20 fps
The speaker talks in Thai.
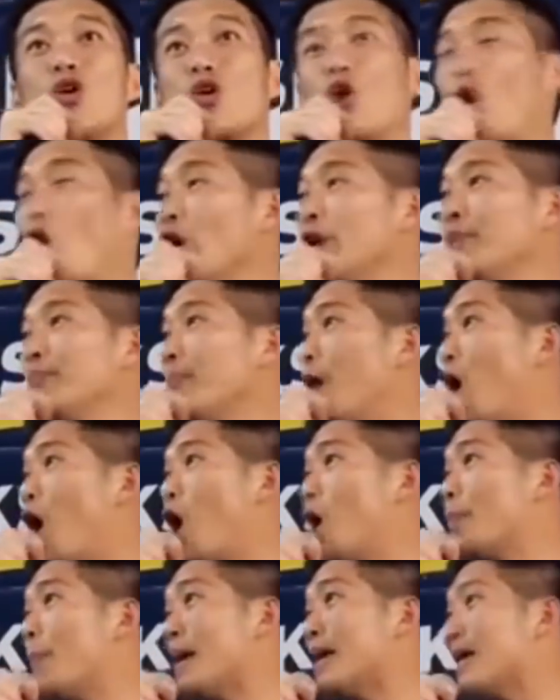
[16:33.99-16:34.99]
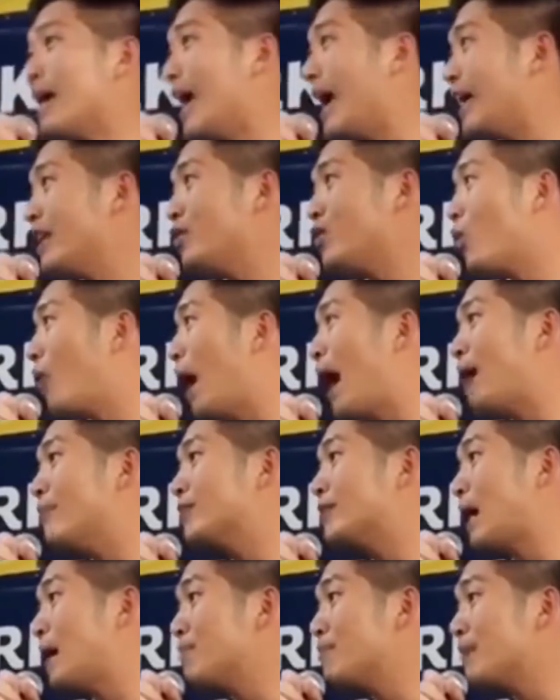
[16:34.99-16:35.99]
คนมองไม่เห็นความ
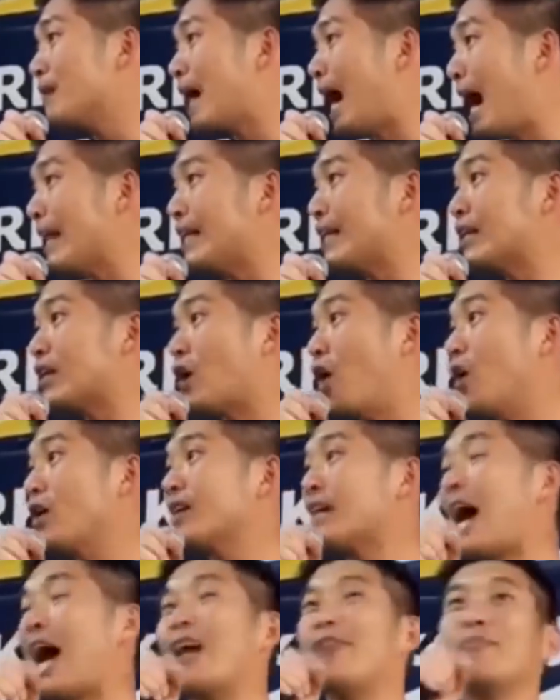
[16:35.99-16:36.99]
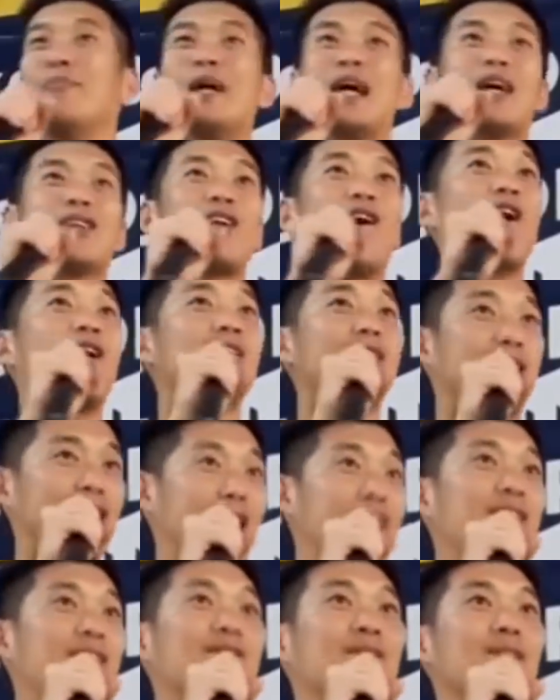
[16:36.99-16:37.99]
สำคัญของการเมืองท้อง
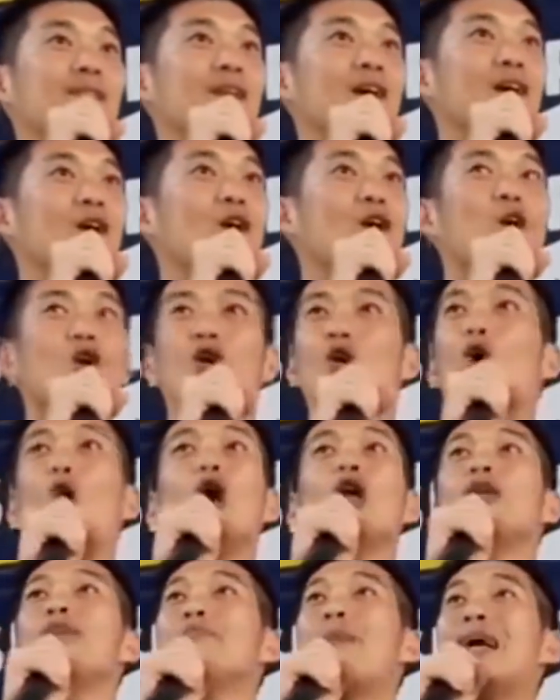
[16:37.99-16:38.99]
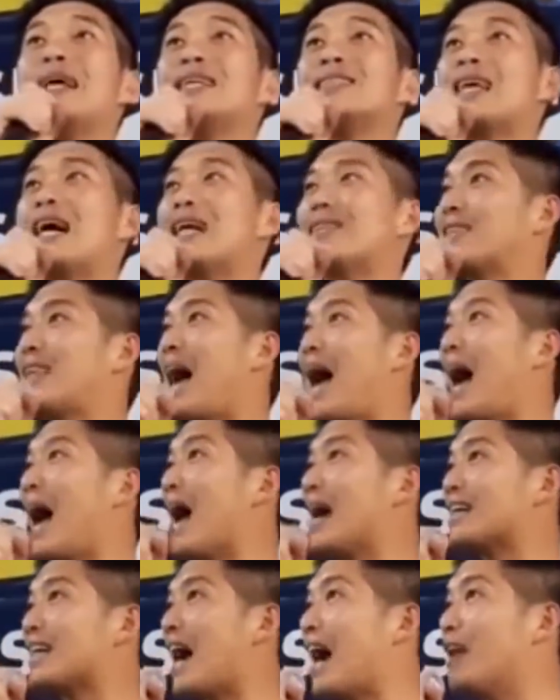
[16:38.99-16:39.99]
ถิ่นคนไม่ศรัทธา
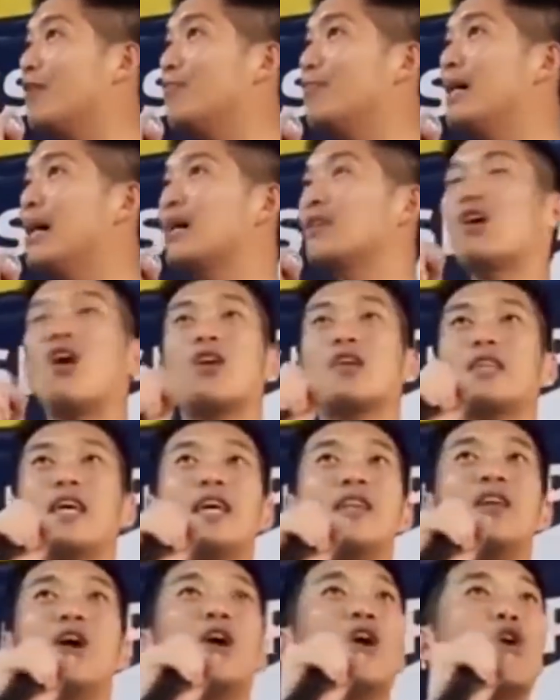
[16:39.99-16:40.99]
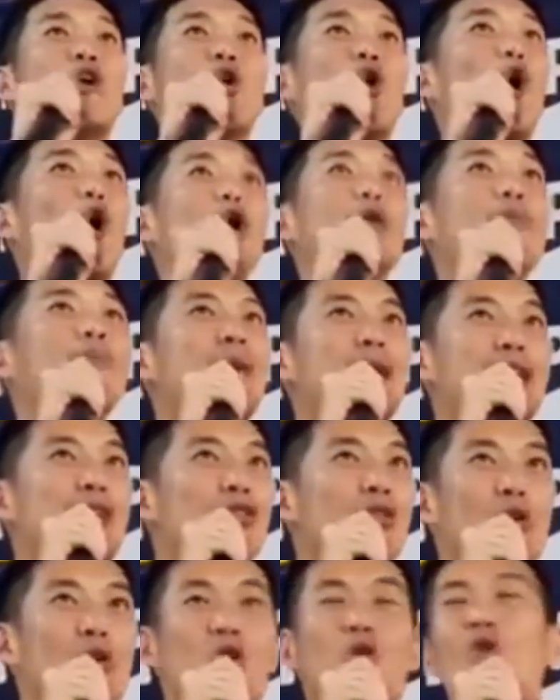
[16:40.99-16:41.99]
การเมืองท้องถิ่นคนไม่
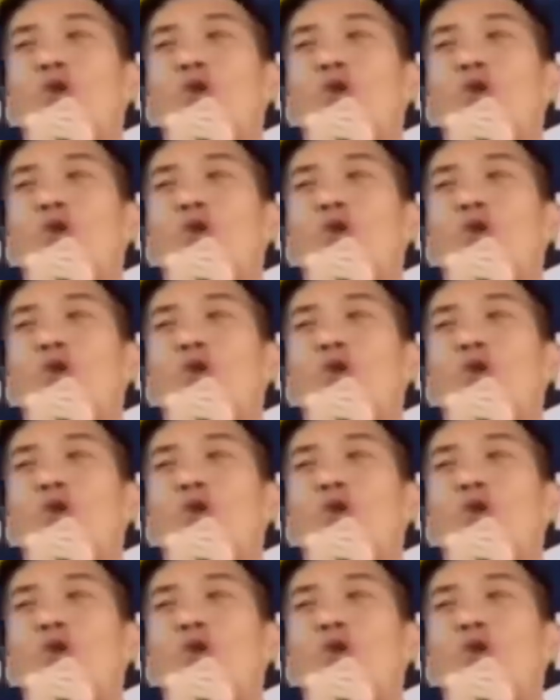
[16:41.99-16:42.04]
รู้